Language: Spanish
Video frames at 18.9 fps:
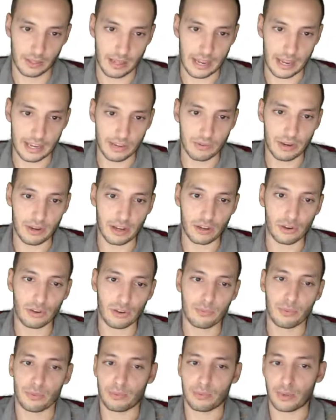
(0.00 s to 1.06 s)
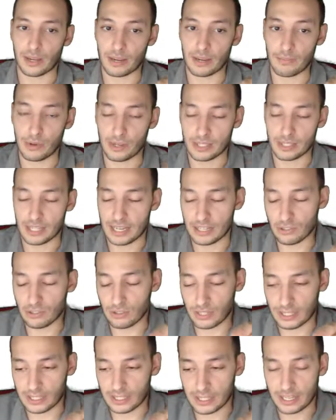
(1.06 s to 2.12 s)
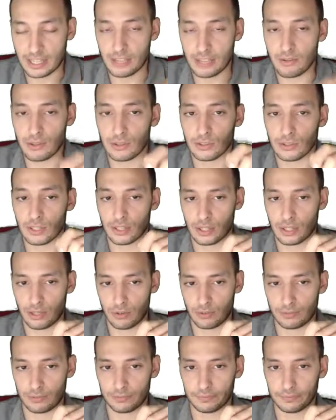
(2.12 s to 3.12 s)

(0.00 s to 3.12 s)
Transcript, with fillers: haya un error, pues, por ejemplo en este caso, que se haya dividido entre cero